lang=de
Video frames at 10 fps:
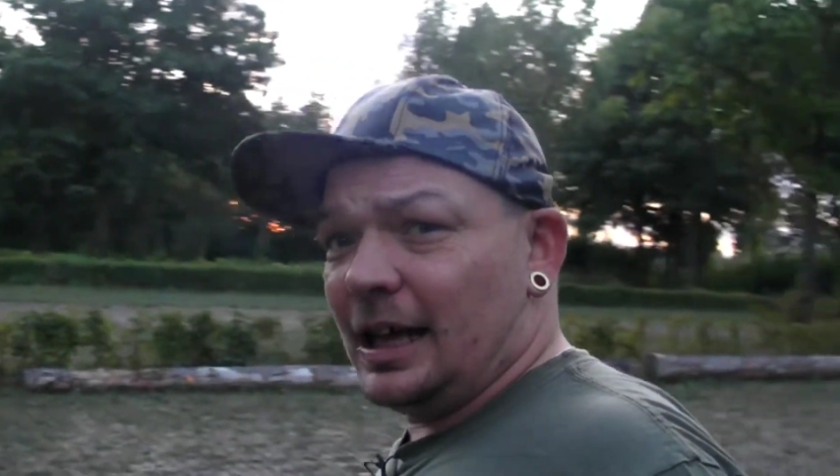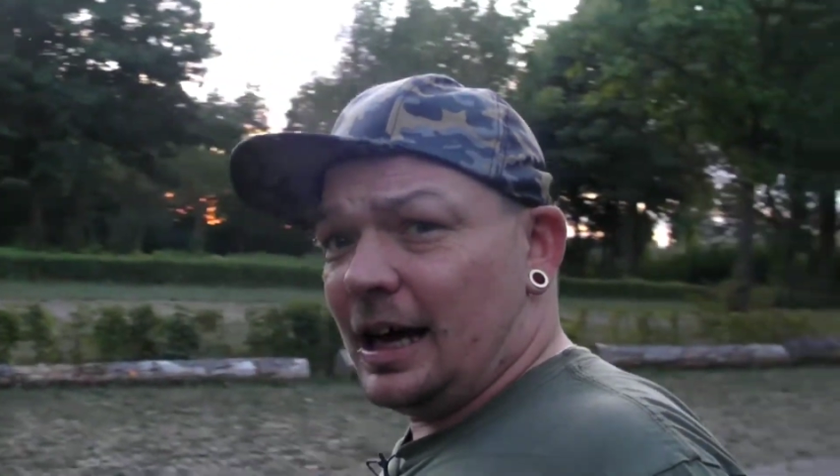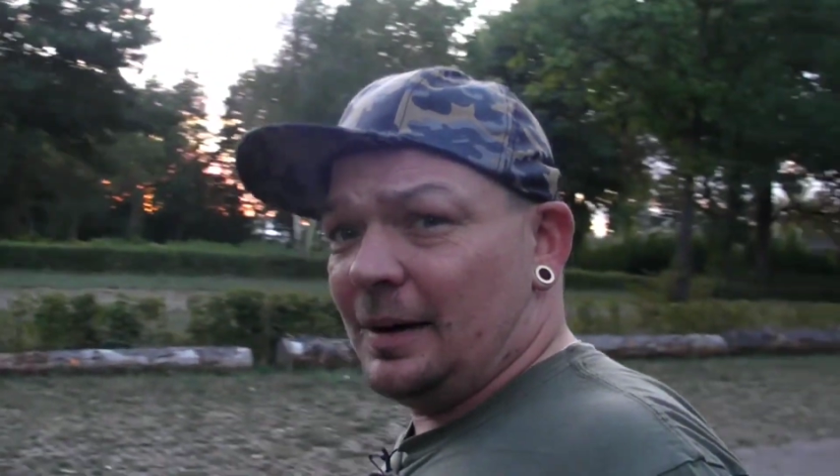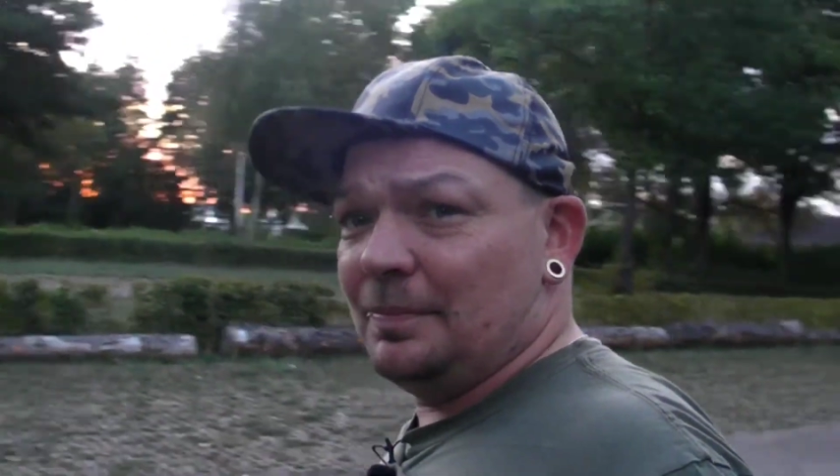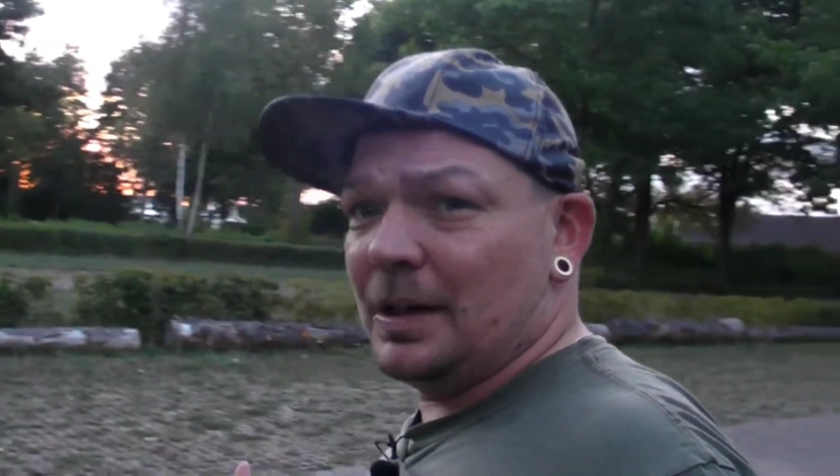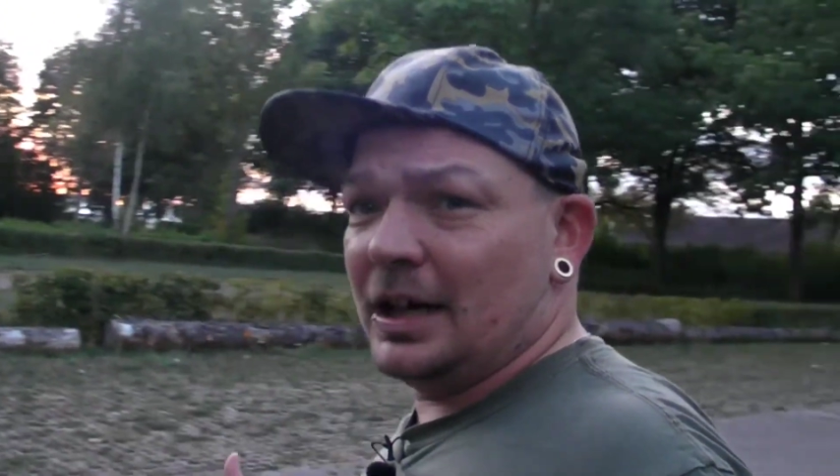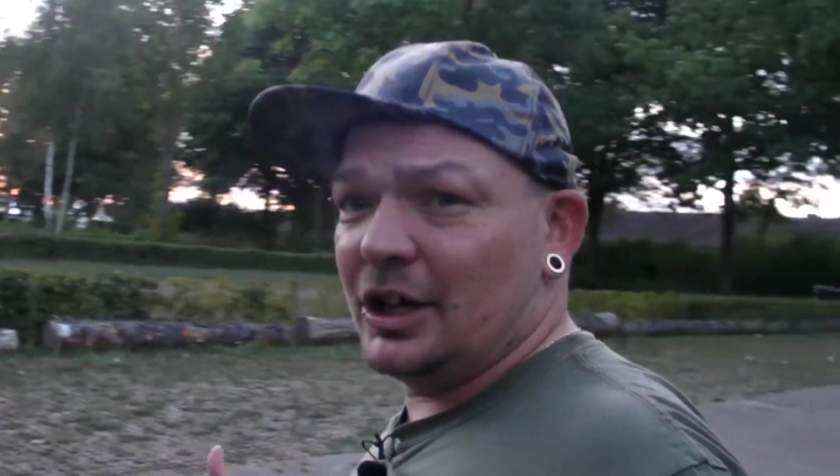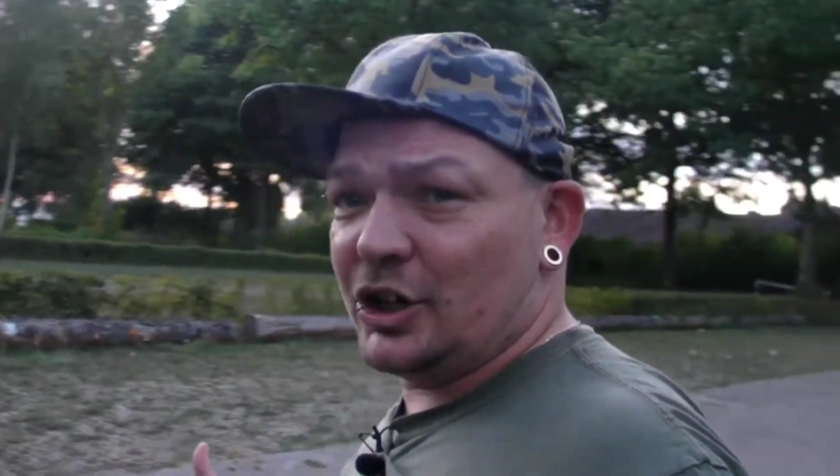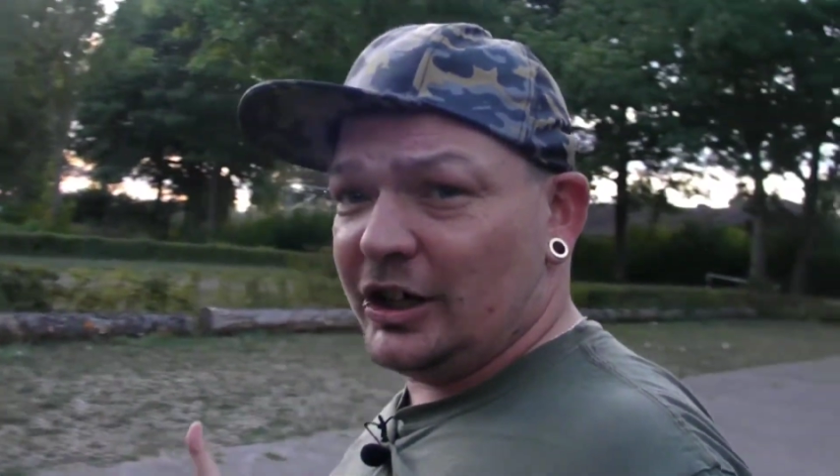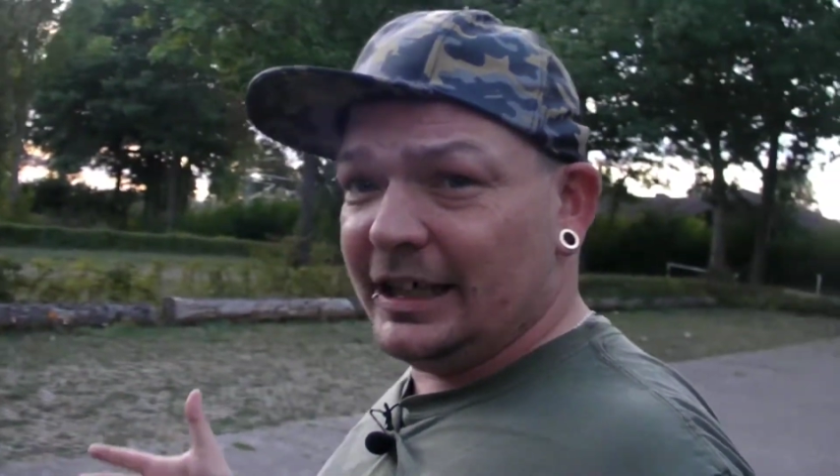am
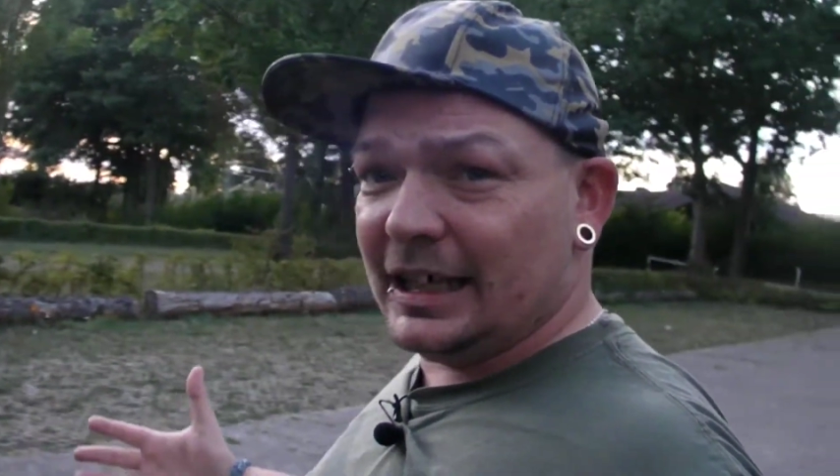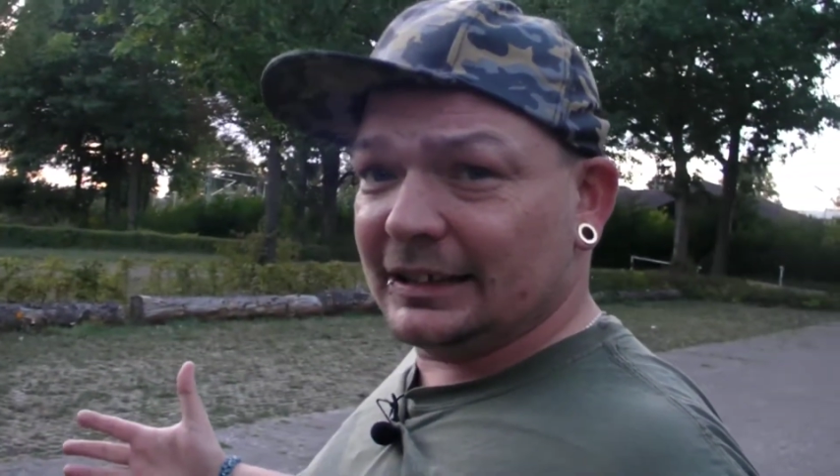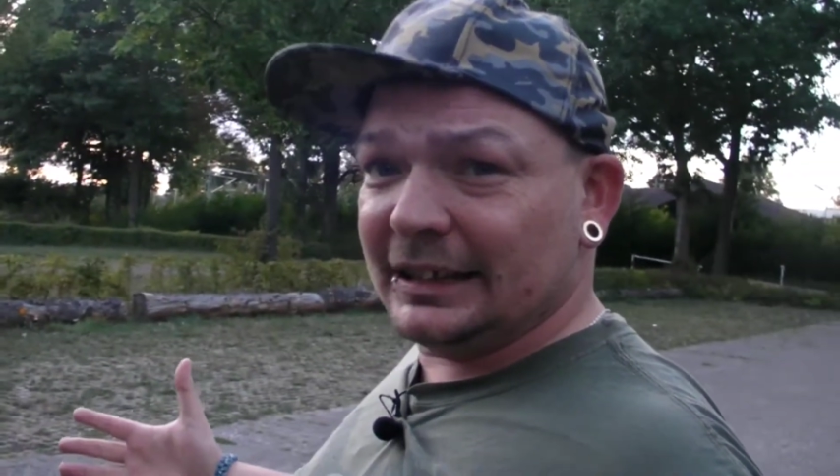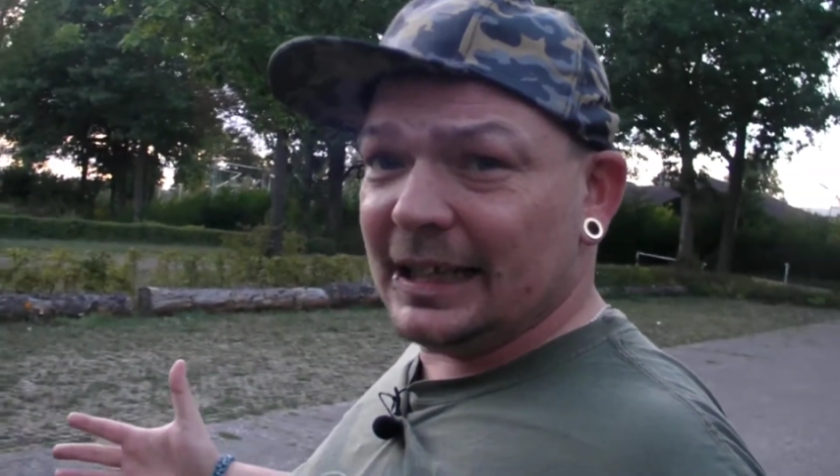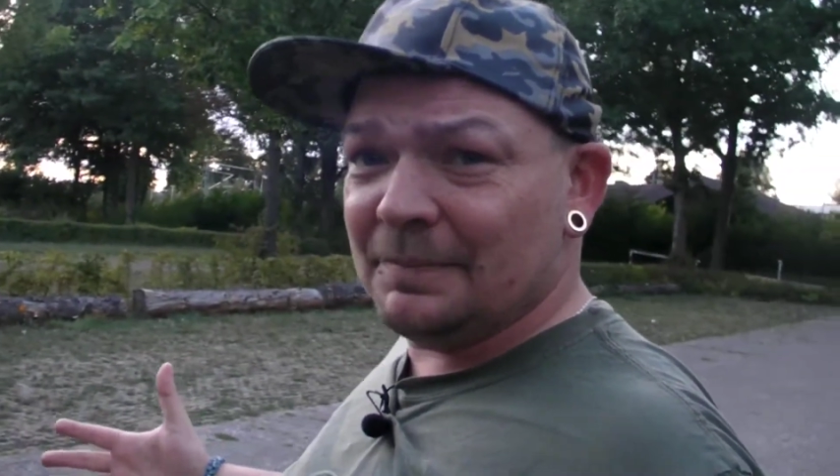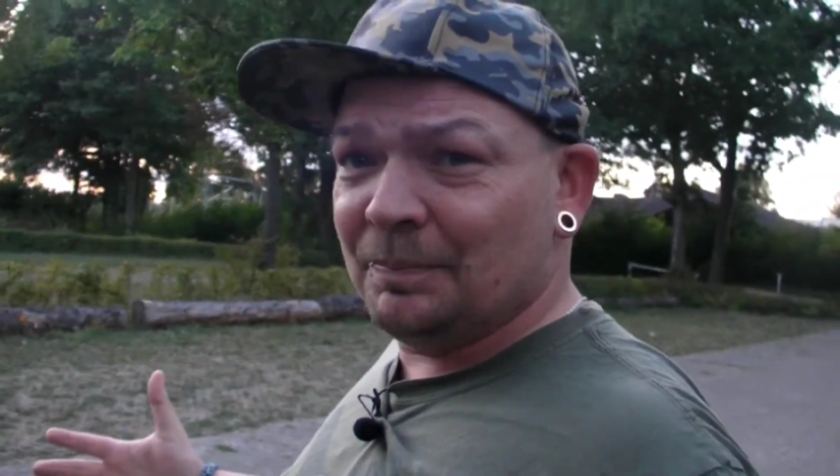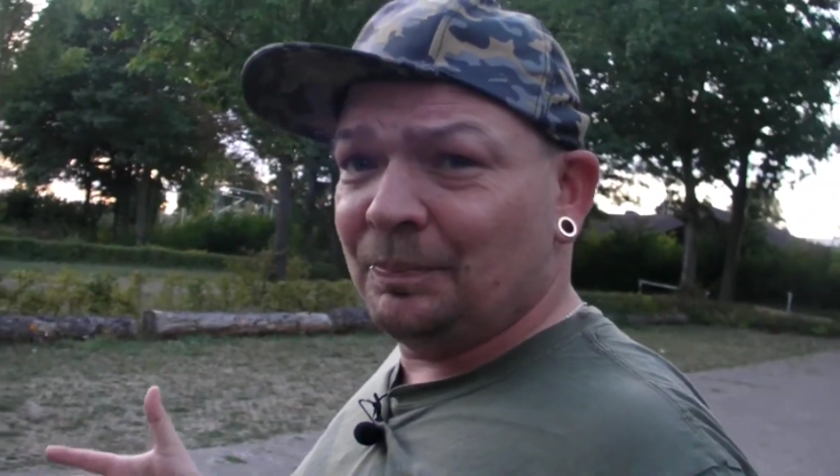Schieder See.